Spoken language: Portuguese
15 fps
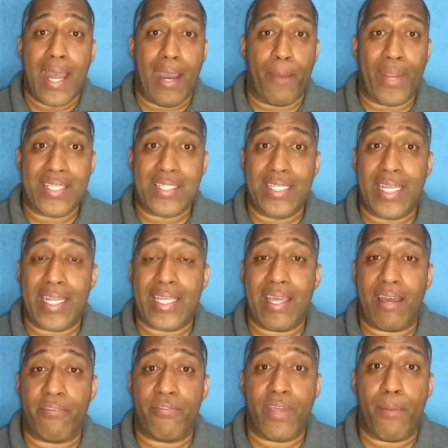A brasileira
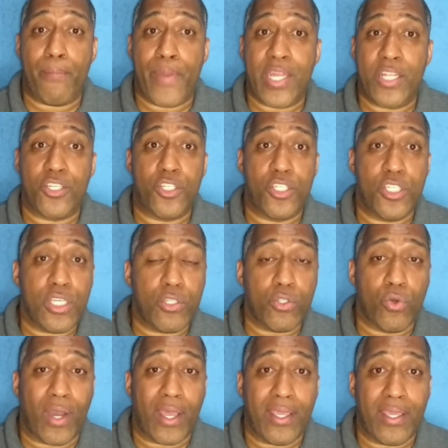que havia
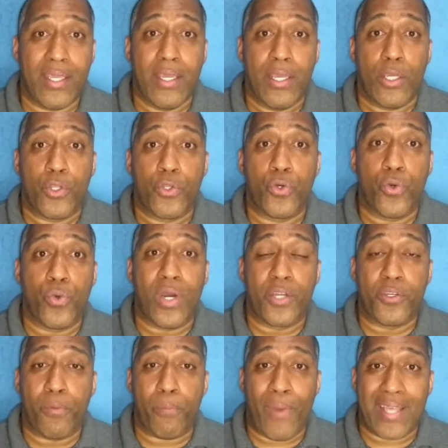perdido aí no
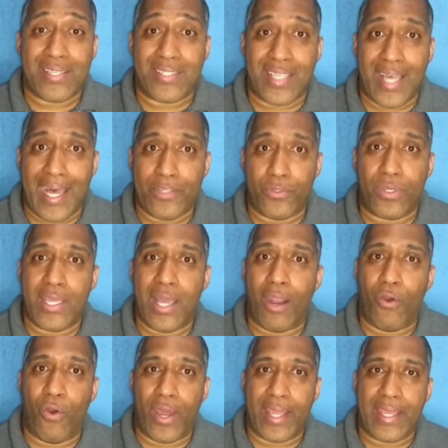ano passado e
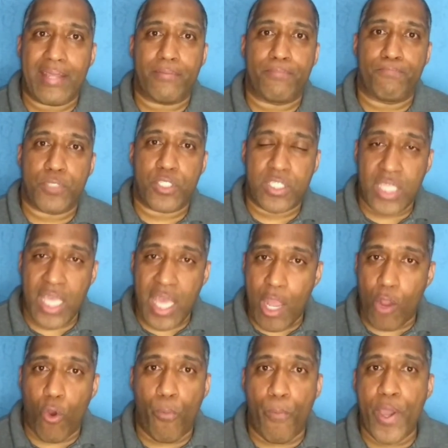agora aí se
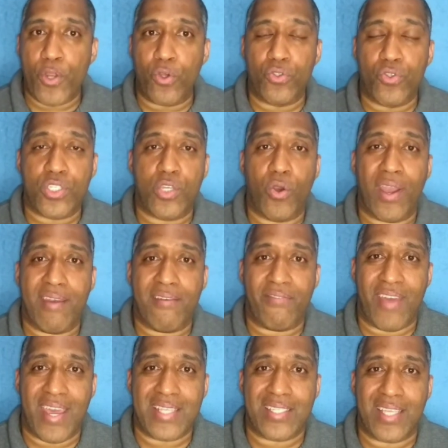recuperou do seu
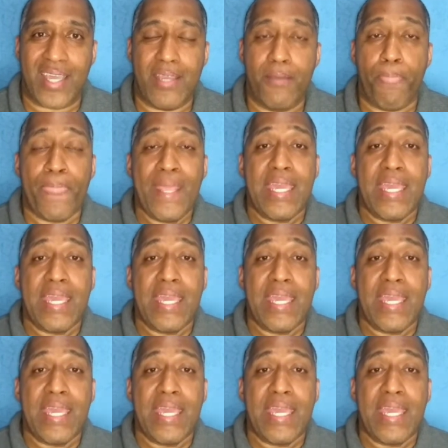revés aí